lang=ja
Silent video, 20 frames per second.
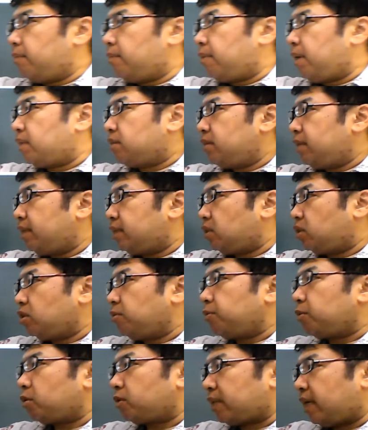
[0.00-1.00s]

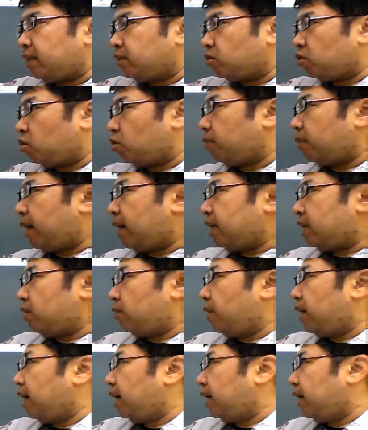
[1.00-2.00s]
マグネシウムと酸素の場合に
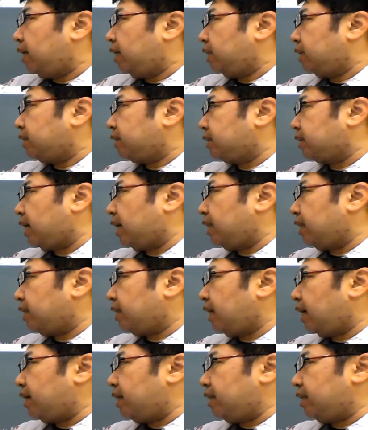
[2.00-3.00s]
は3
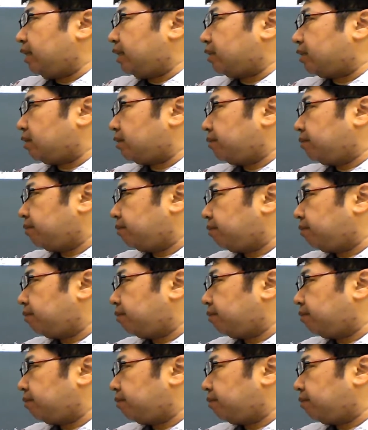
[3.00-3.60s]
対2です。